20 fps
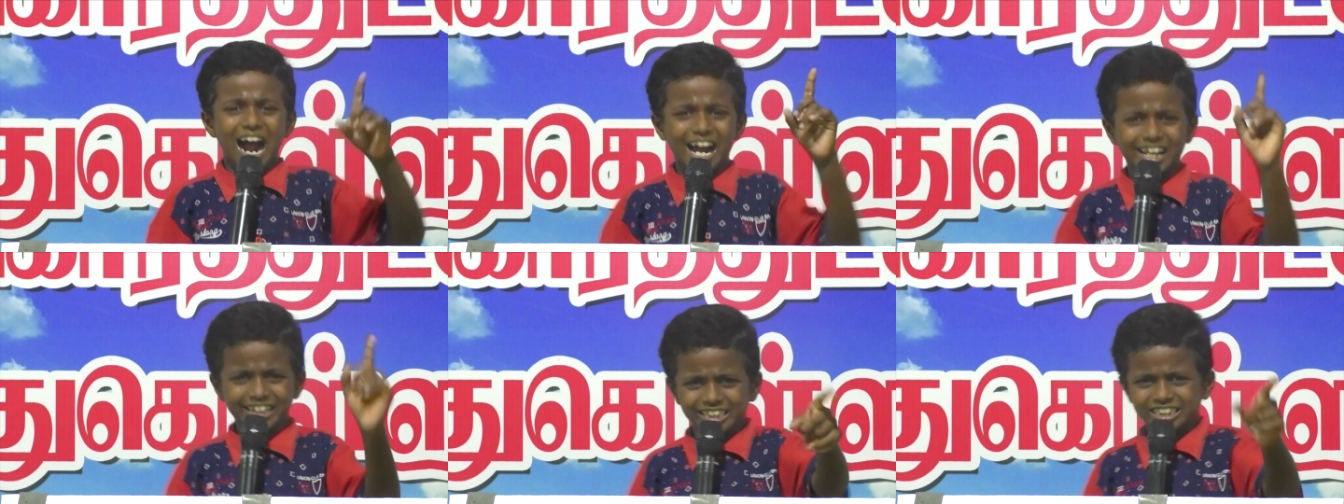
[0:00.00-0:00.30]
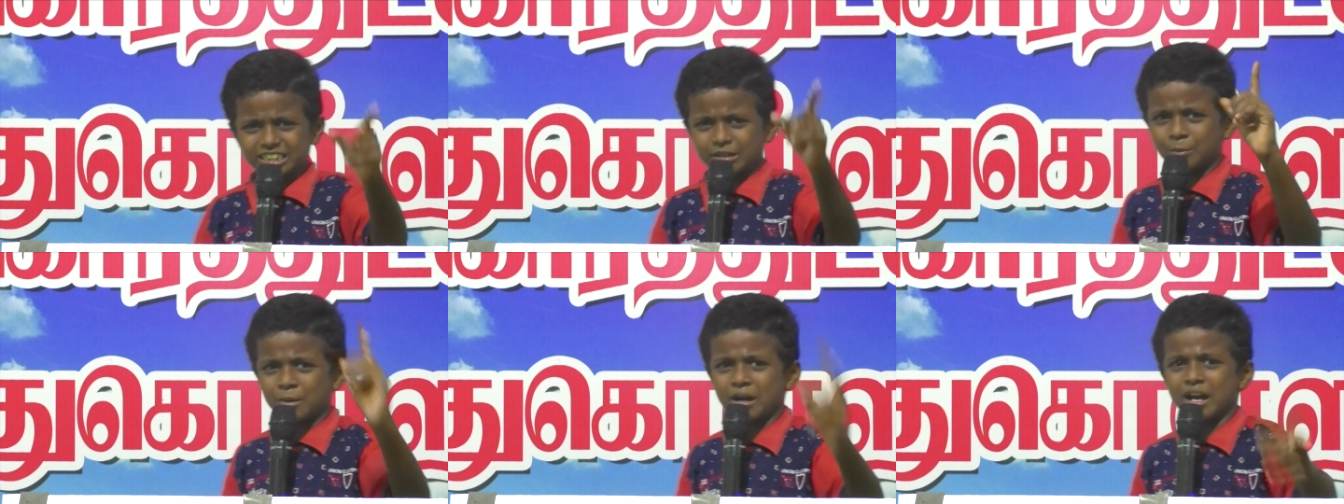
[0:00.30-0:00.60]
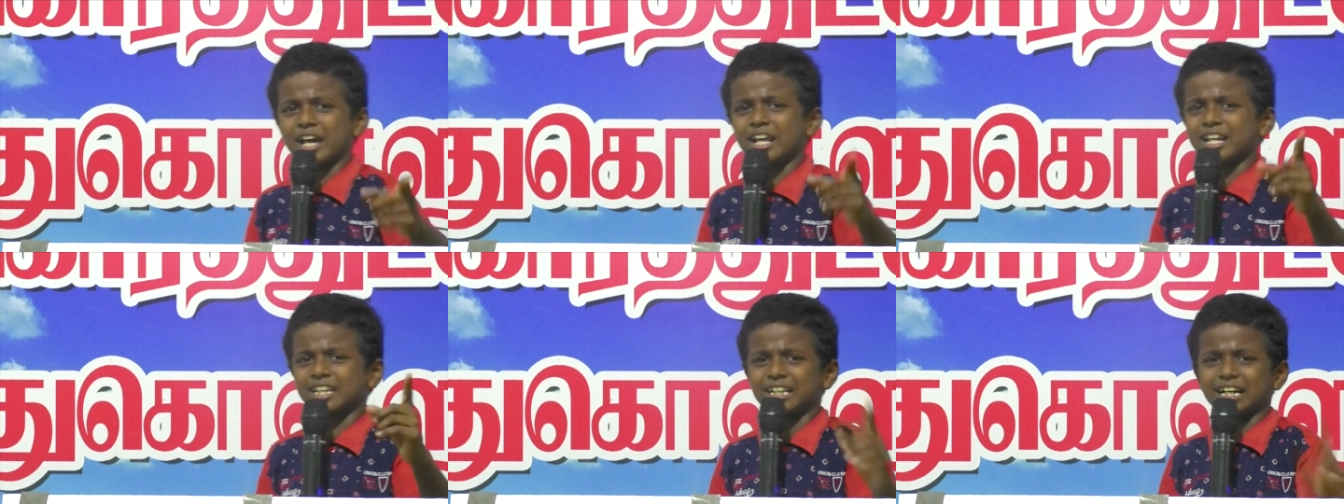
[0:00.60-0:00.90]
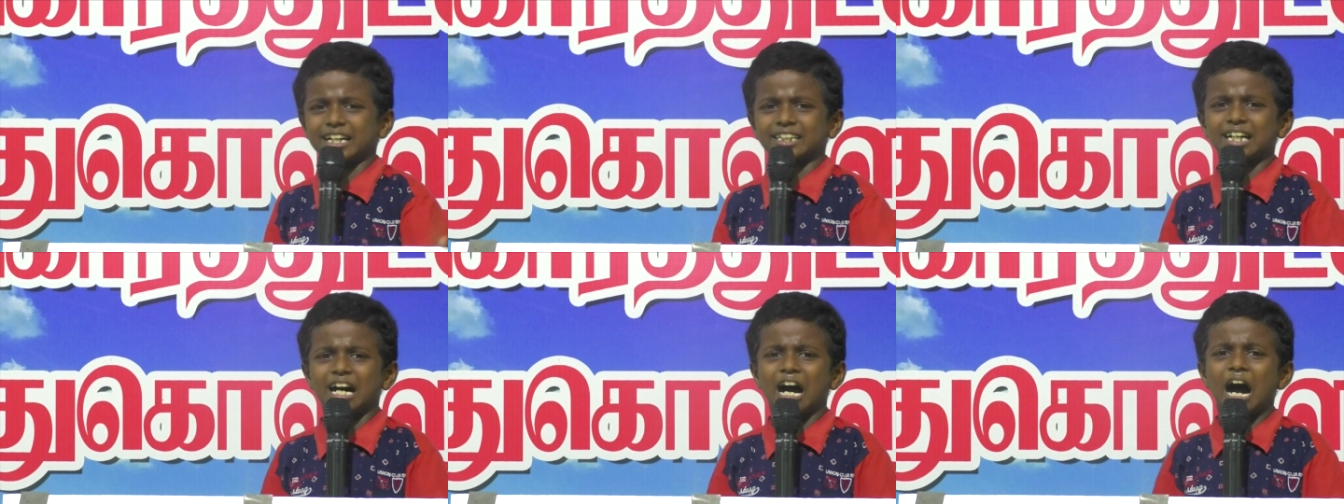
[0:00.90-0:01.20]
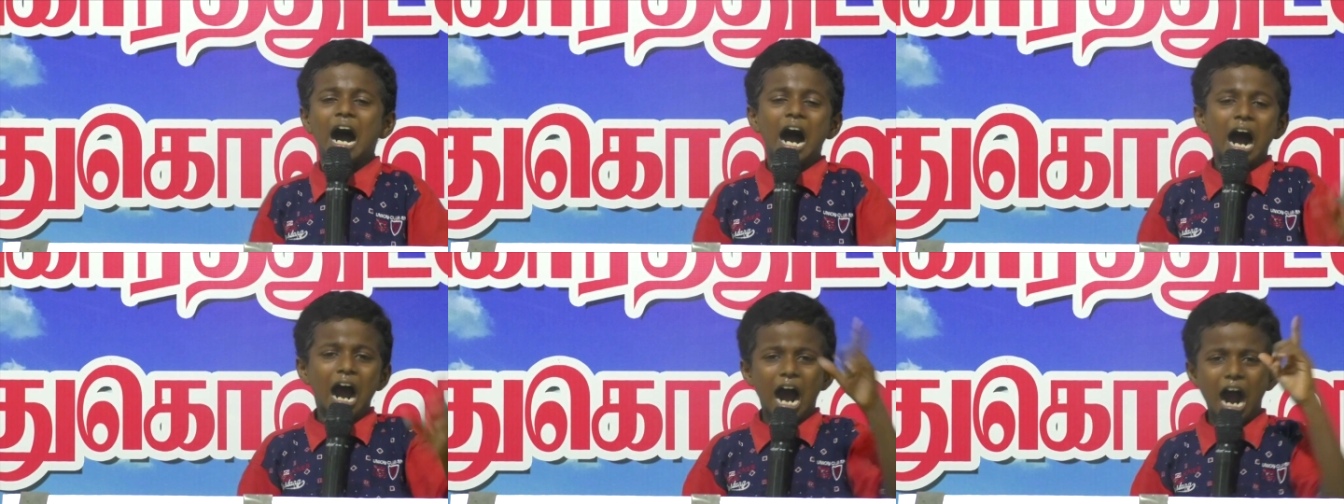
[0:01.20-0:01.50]
ஆயத்தமாக இருந்தால்
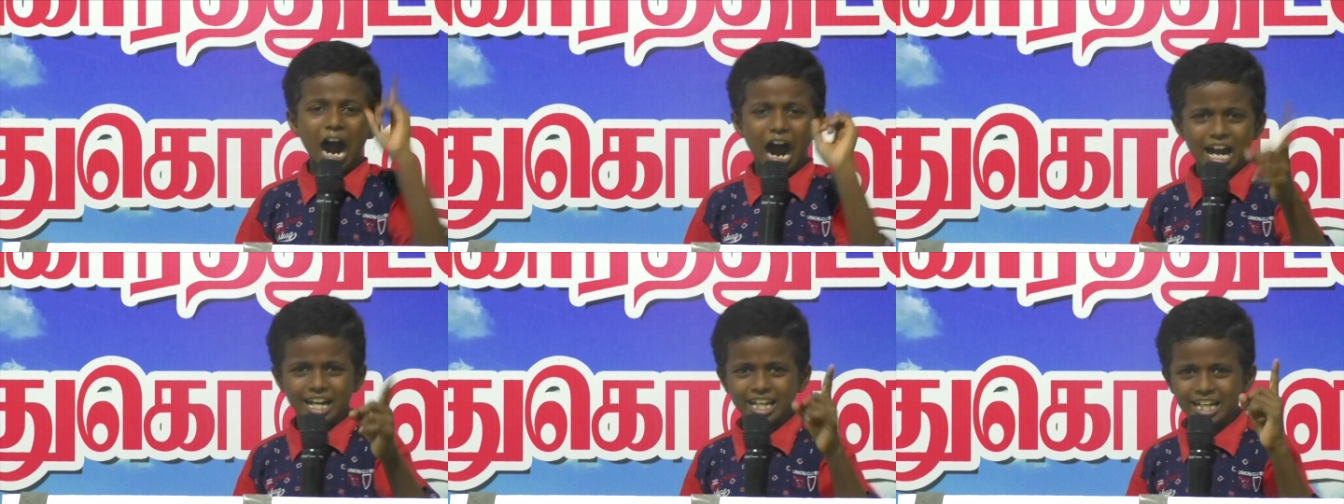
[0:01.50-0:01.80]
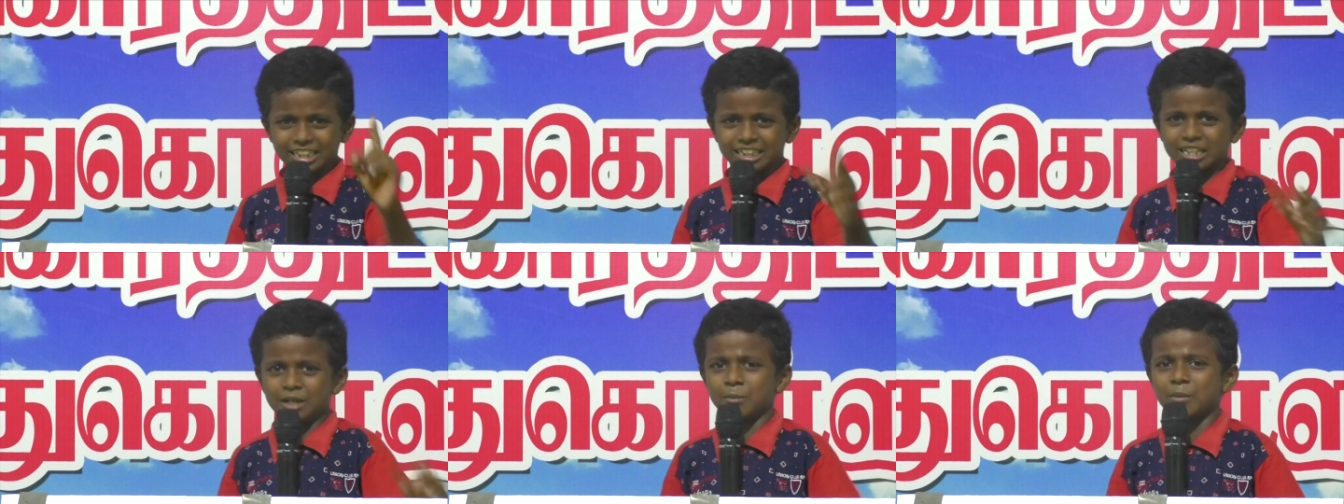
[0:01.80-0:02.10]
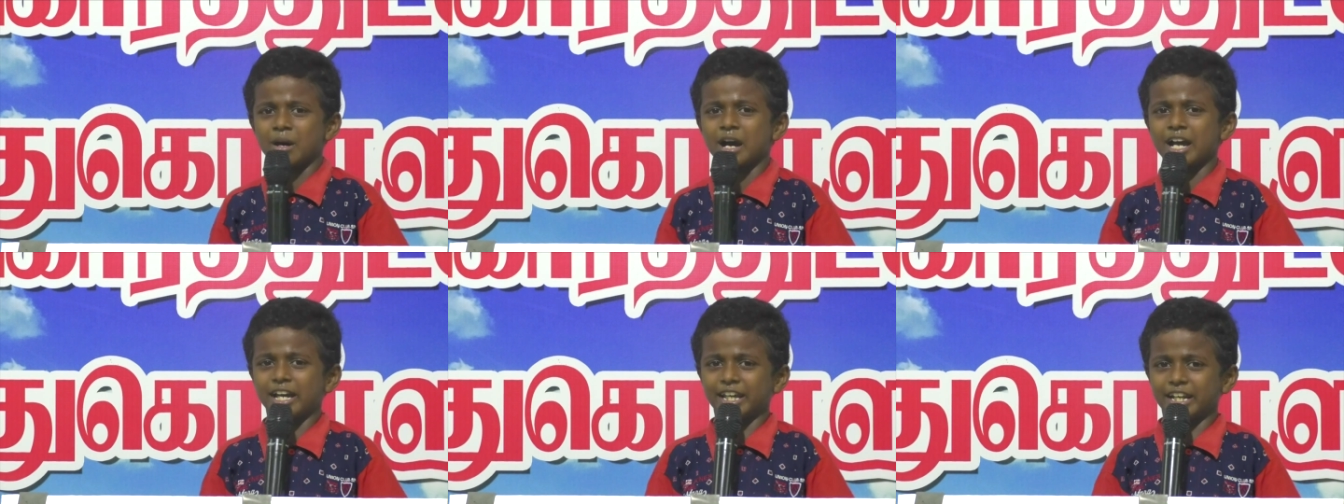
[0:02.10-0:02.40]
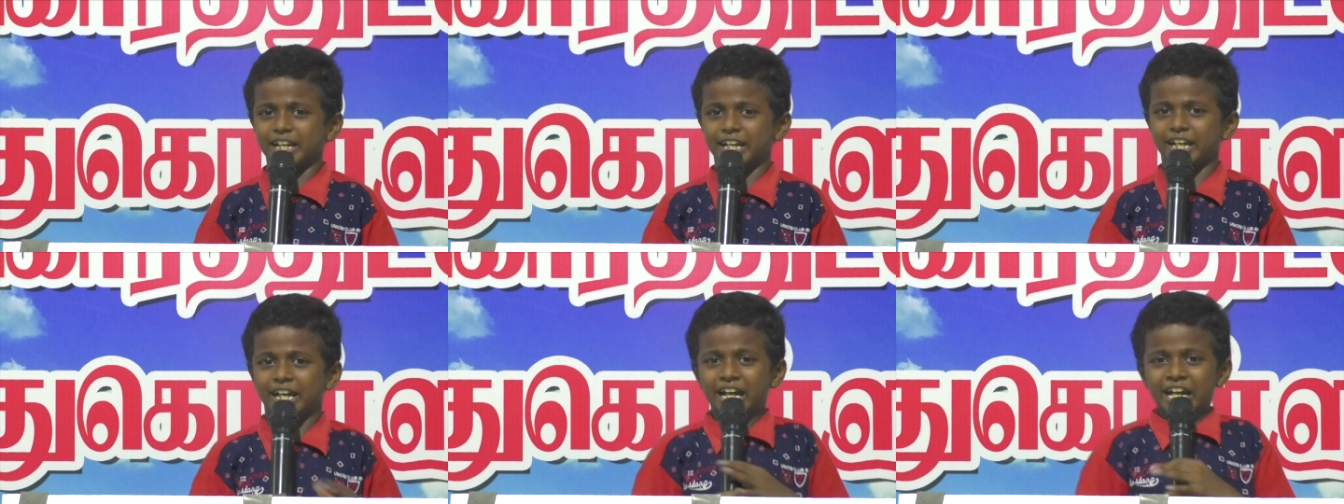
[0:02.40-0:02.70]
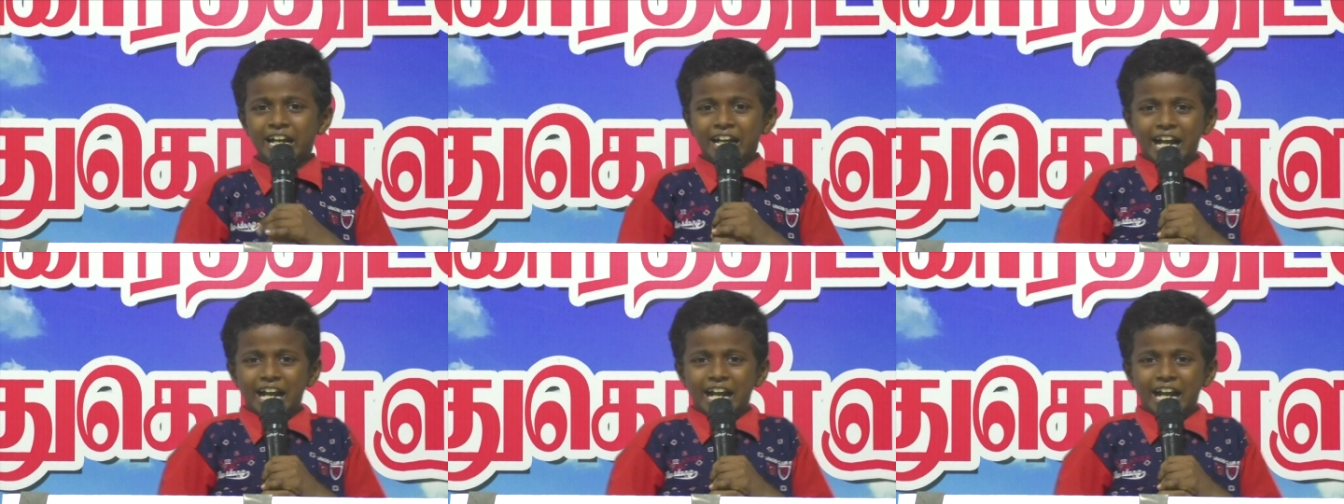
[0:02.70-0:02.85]
தான் ஆயத்தமாக இரு